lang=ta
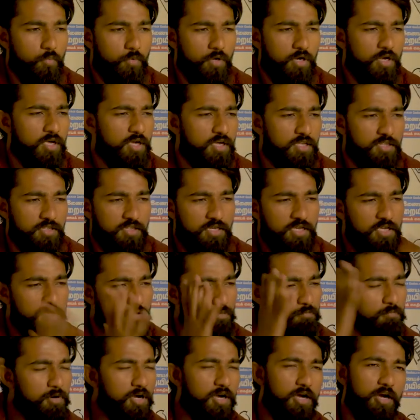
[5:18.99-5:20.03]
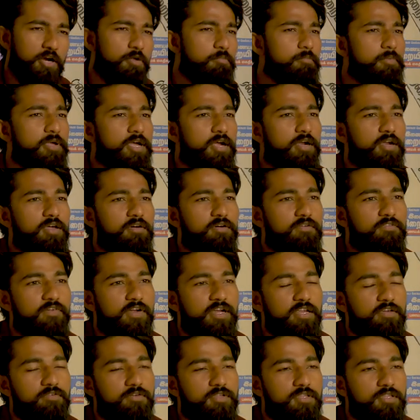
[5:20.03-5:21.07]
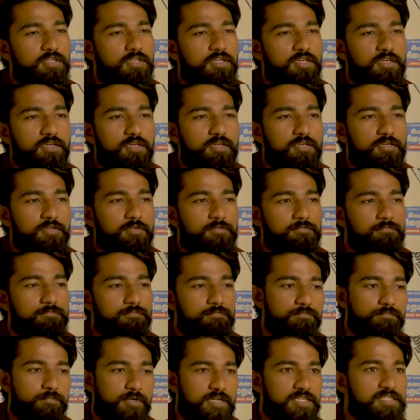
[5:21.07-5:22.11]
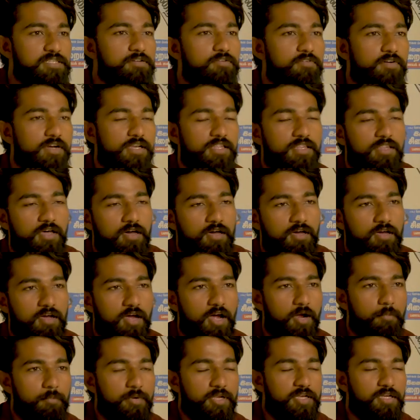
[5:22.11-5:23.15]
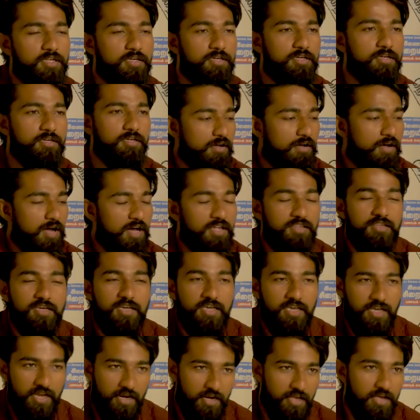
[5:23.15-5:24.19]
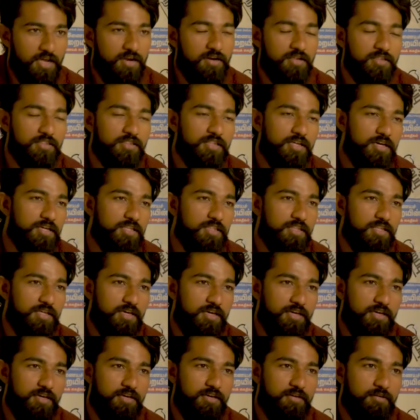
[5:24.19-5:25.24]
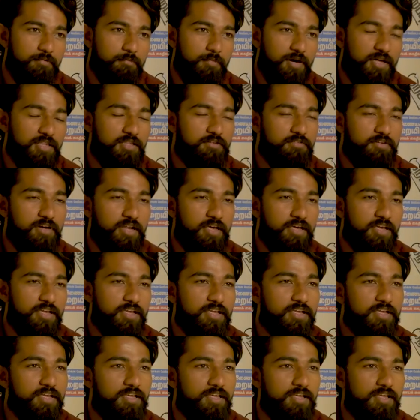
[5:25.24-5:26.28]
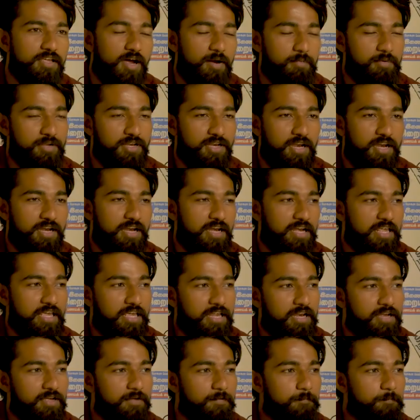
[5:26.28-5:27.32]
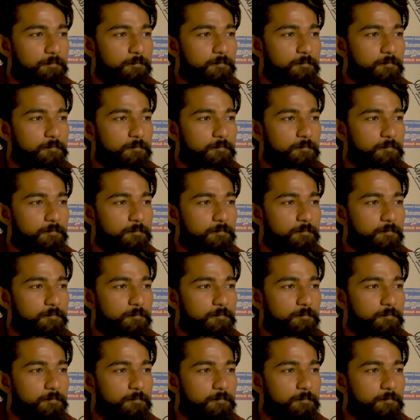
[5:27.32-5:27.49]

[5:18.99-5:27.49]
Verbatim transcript: உலகத்திலே ரொம்ப கடுமையான வழி வந்து பிரசவ வழி தான் அப்படின்னு அதுக்கு இணையானது தான் இந்த மாதவிடாய் அப்படின்னு நான் நினைக்கிறேன்